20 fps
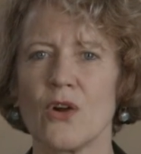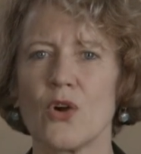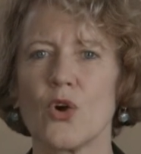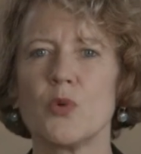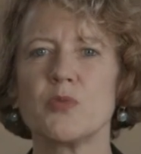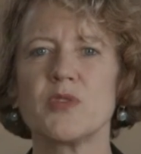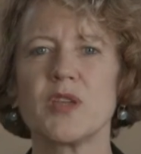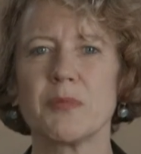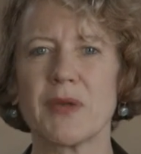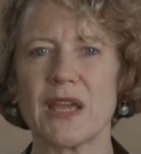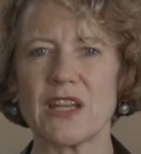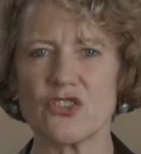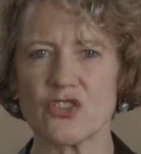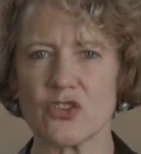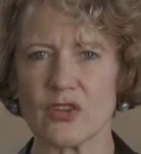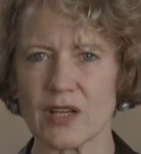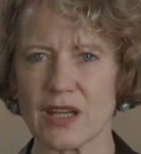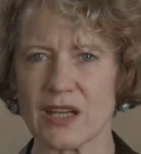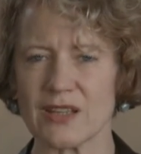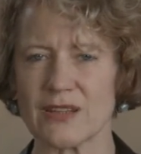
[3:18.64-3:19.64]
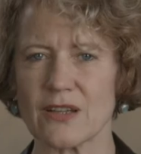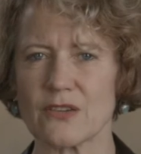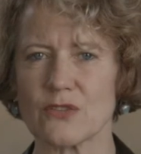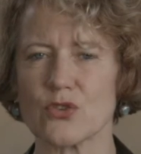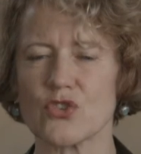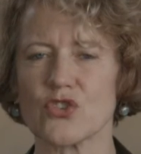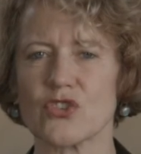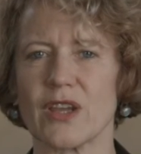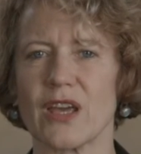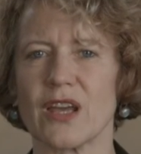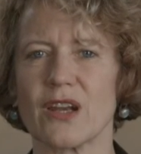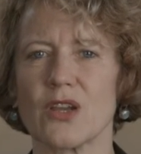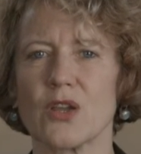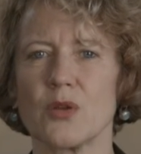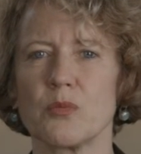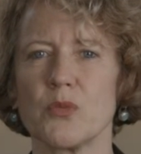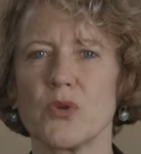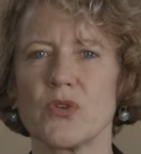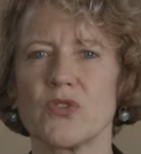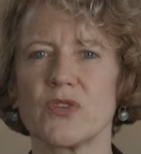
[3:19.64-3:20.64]
Um die Menschenrechte zu
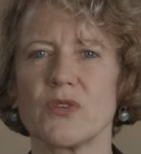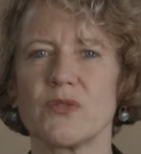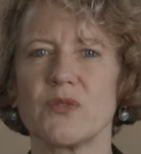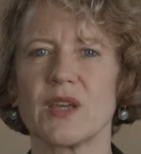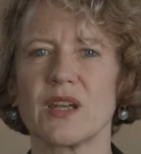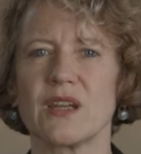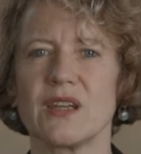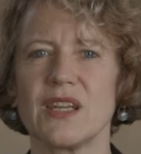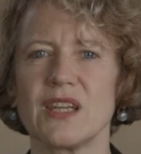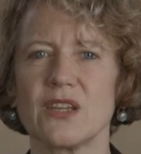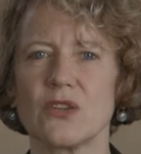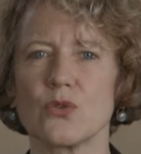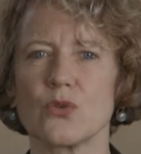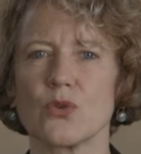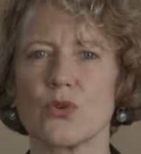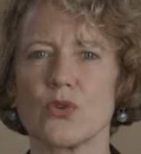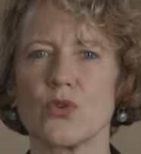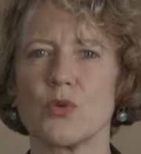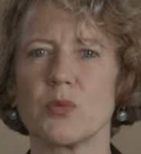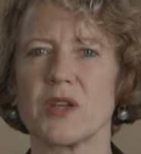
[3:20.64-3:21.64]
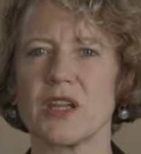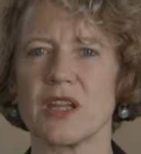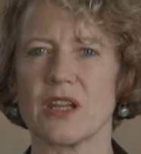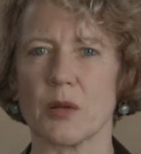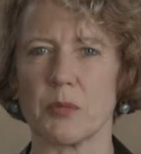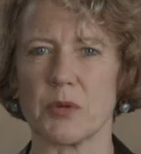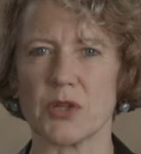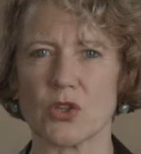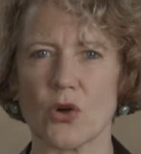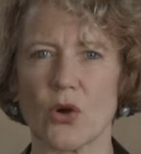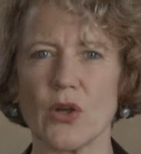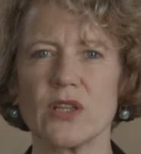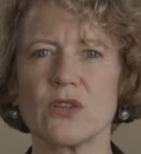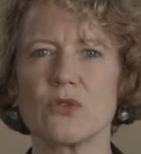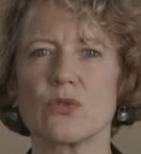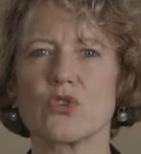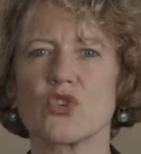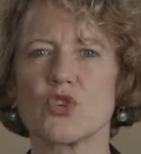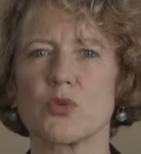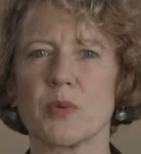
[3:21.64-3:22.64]
stärken, müssen wir nicht nur über ihre
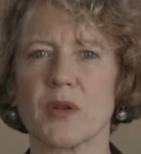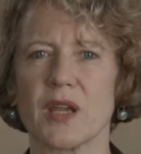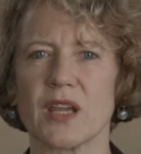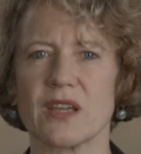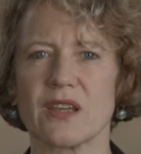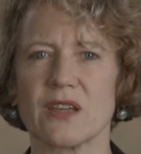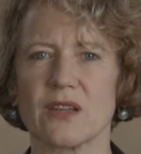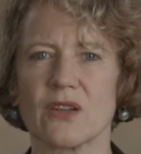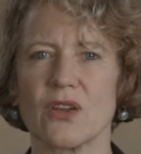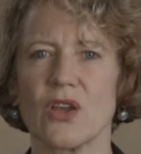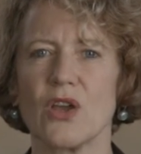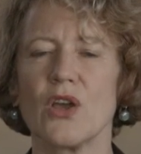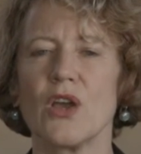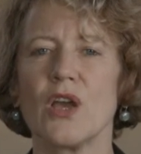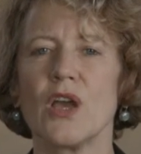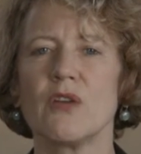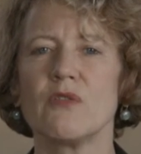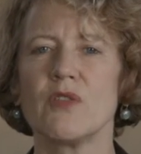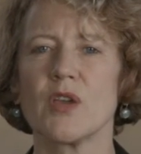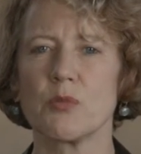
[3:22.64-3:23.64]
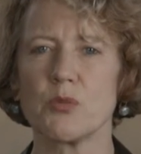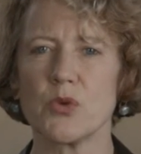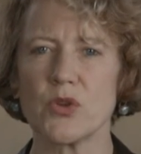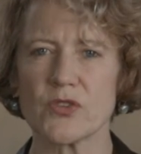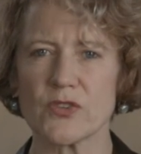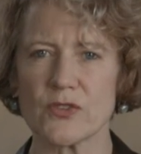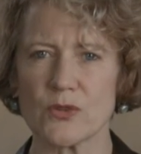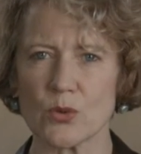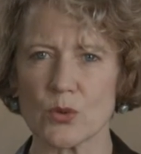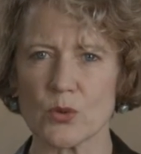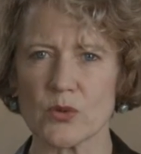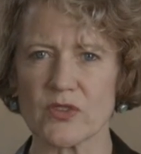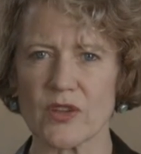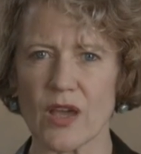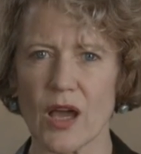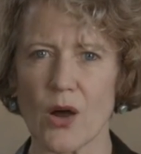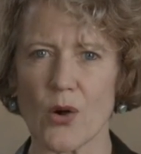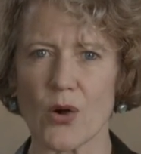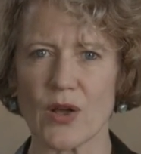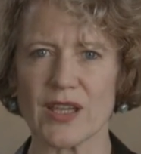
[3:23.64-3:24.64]
Bedeutung sprechen, wir müssen
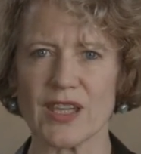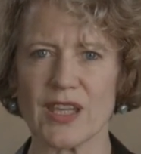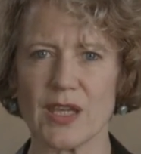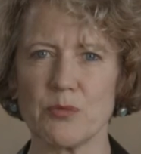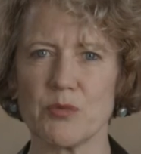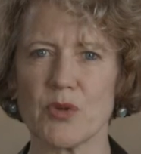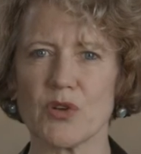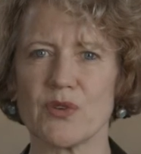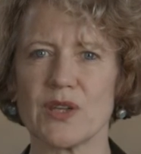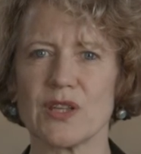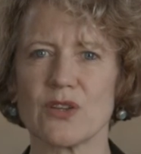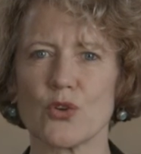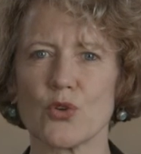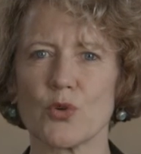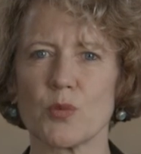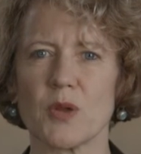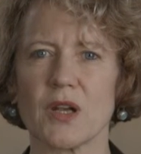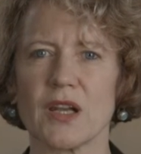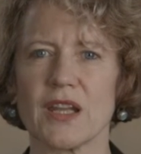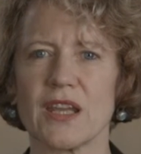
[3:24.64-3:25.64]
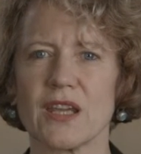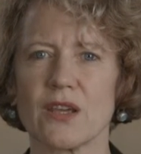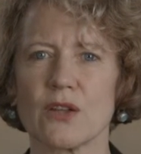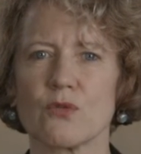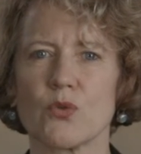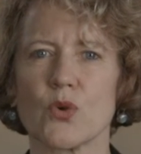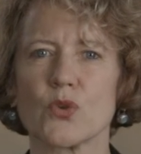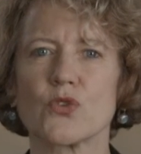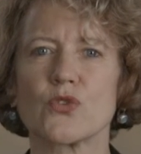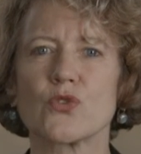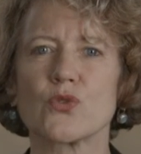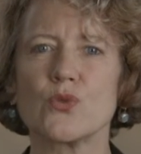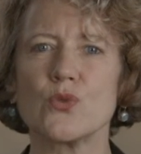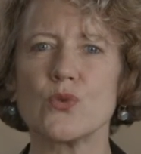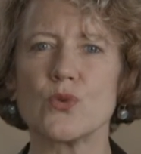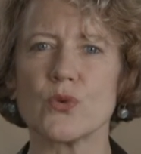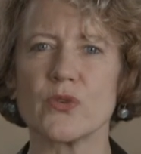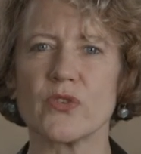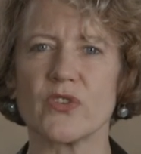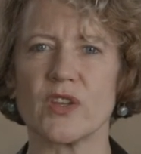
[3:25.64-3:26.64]
uns auch immer wieder überlegen, wozu
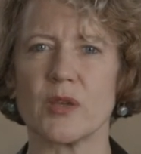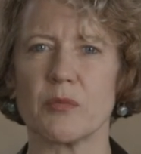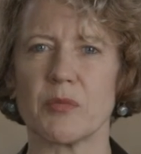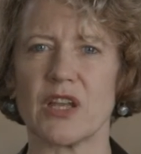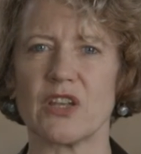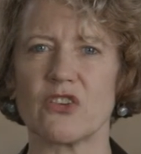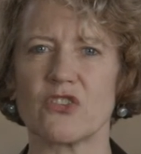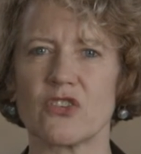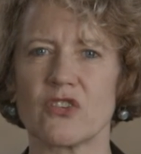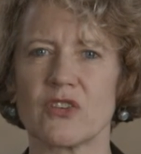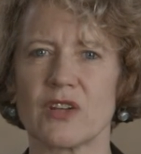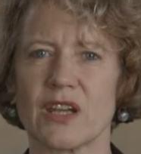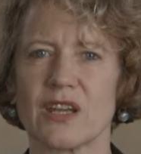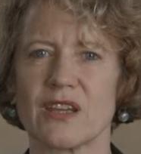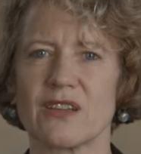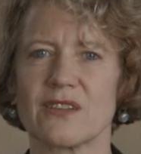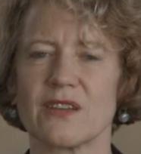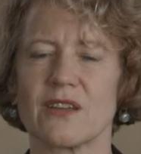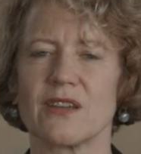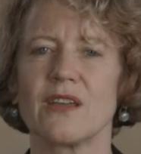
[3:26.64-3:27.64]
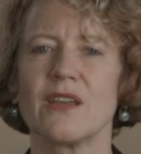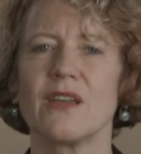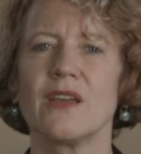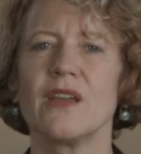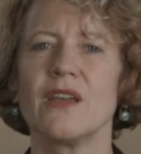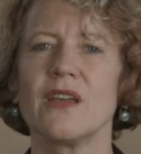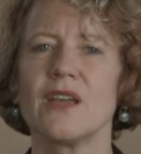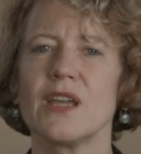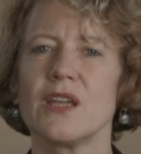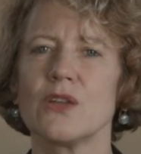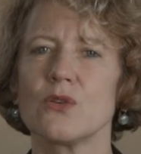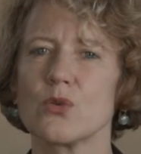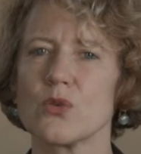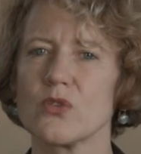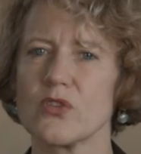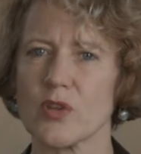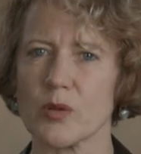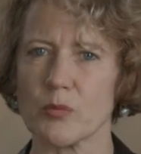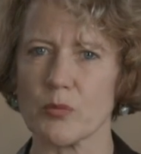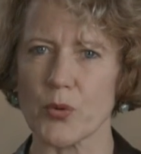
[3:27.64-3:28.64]
uns die Menschenrechte in
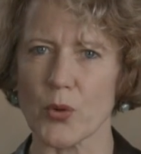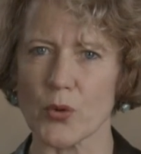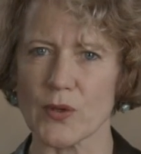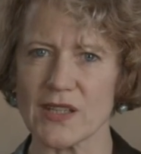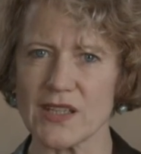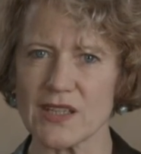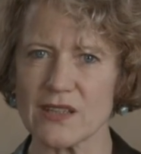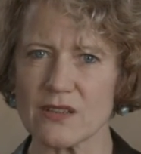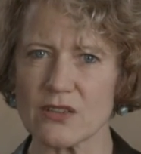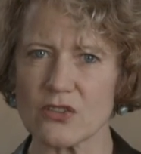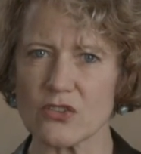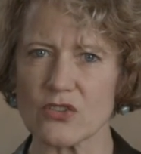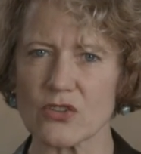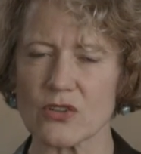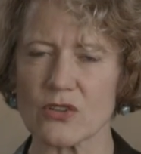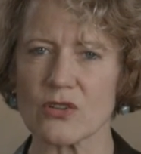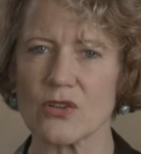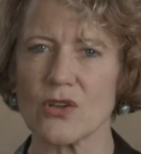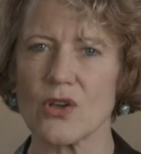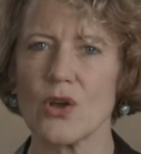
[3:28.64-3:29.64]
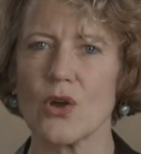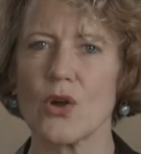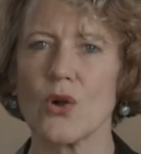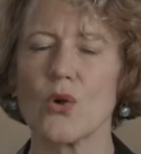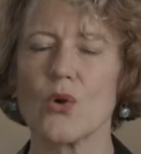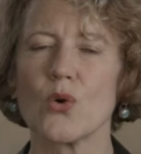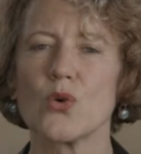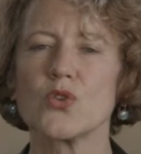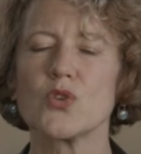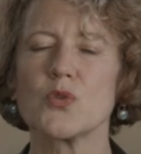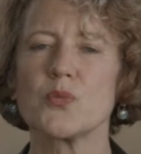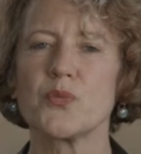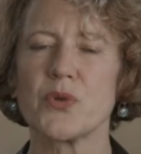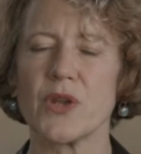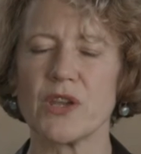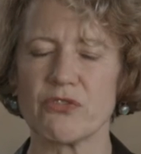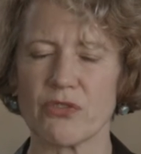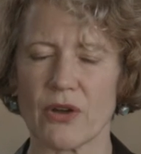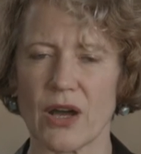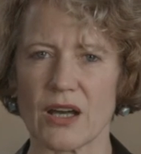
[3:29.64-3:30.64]
unserem politischen und
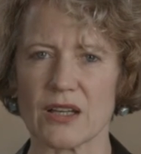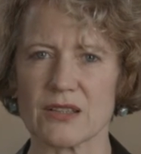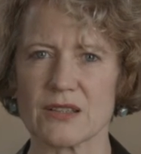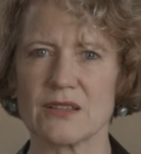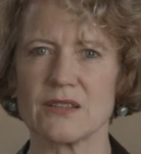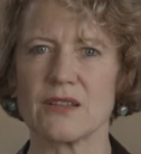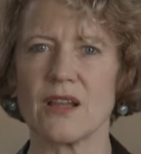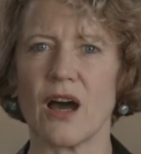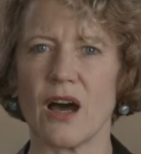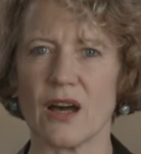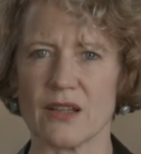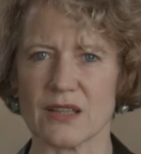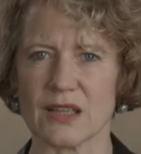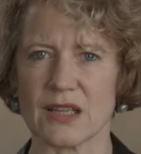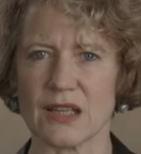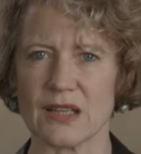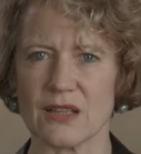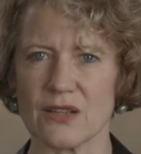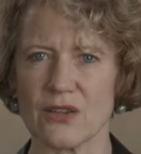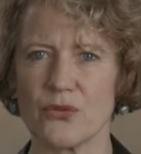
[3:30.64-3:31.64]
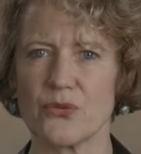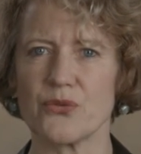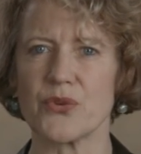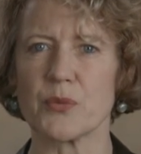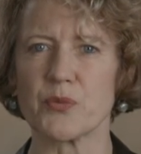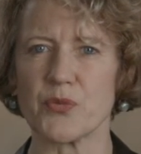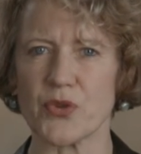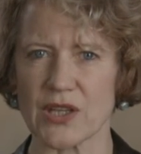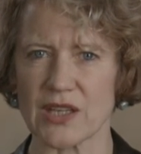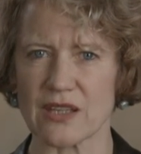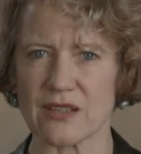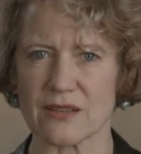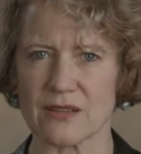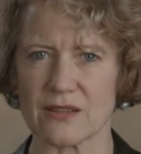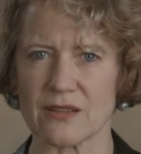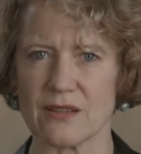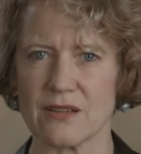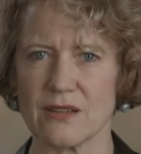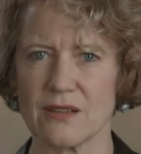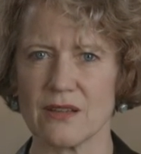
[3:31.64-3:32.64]
privaten Handeln
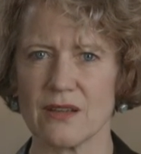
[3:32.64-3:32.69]
verpflichten.